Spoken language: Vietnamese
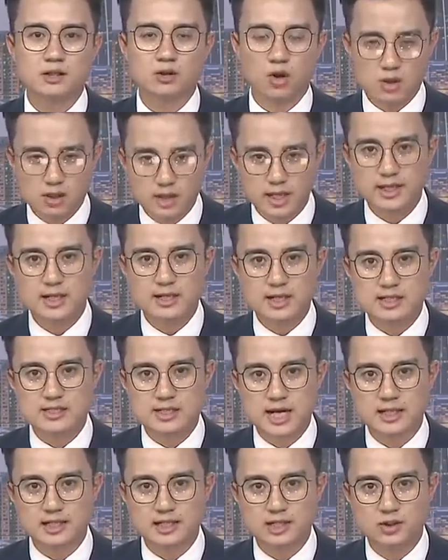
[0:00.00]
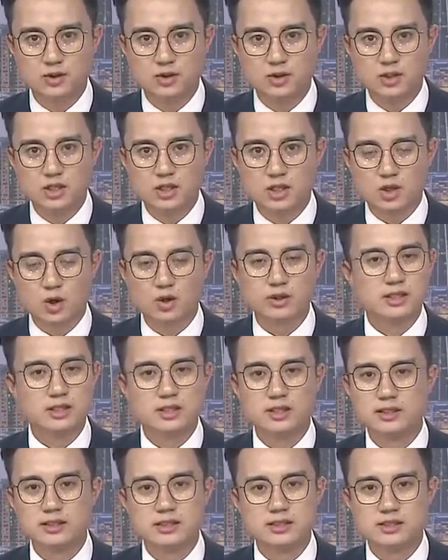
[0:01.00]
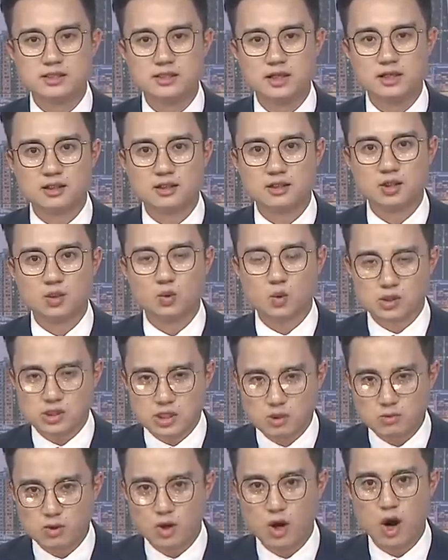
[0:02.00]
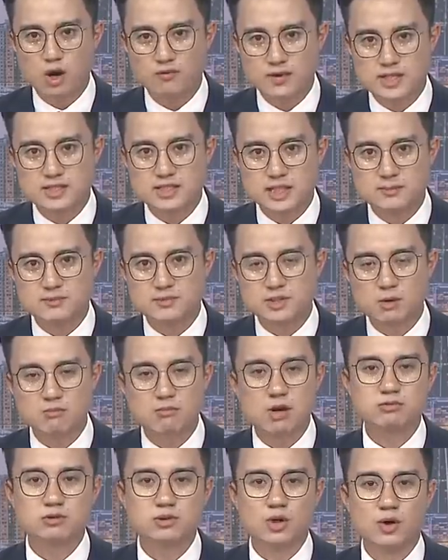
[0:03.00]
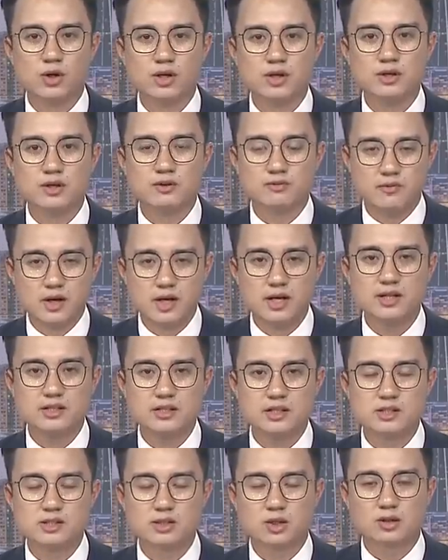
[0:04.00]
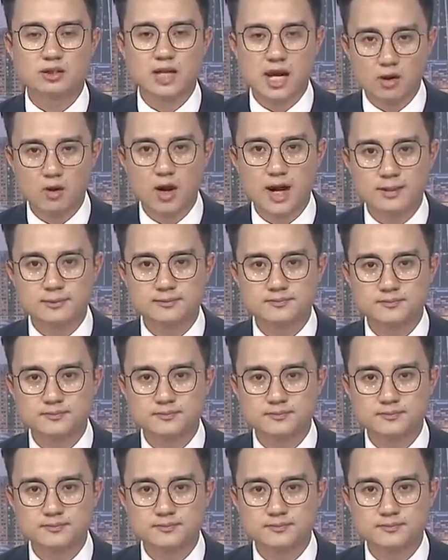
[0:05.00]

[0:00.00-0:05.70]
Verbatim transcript: có người đã được giải cứu có những người thì chưa cuộc sống của họ vẫn chìm trong bóng tối với những trò thác loạn